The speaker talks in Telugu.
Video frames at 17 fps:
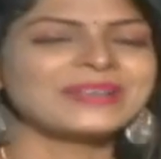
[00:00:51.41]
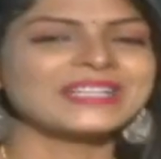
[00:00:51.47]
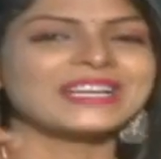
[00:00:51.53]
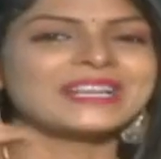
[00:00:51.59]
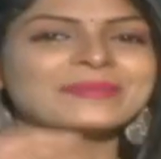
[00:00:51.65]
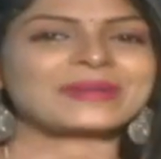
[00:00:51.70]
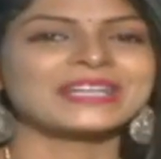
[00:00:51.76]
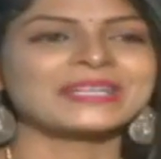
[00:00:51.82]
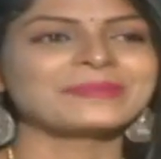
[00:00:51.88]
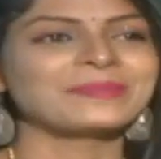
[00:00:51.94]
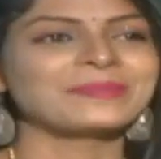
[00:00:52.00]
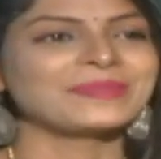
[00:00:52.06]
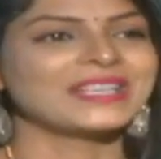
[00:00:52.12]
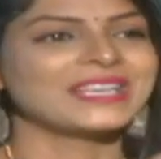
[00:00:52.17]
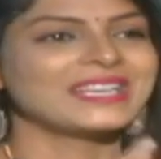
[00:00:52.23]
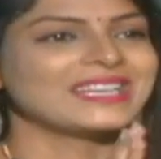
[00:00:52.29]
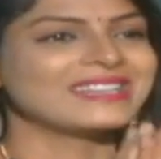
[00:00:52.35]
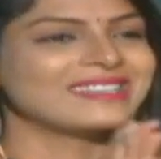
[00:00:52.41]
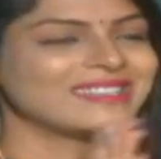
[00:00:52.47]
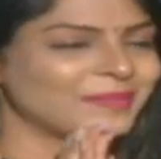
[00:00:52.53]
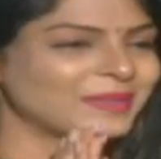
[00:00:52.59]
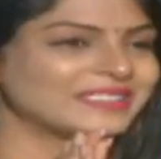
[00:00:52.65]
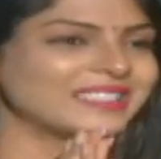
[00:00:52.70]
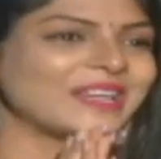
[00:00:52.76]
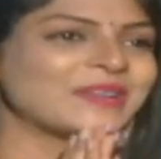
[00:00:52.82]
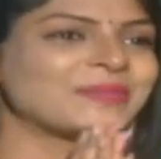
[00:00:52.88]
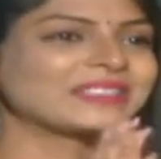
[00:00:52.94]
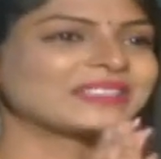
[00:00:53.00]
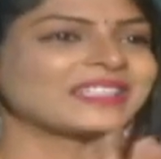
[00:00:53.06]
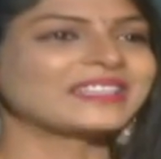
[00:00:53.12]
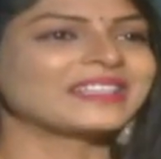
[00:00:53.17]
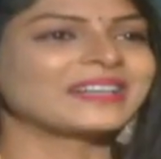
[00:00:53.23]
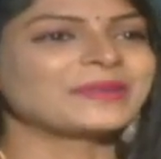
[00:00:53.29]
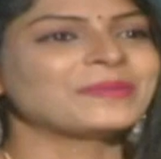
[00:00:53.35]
పదండి మరి నమస్తే అనుప్రసాద్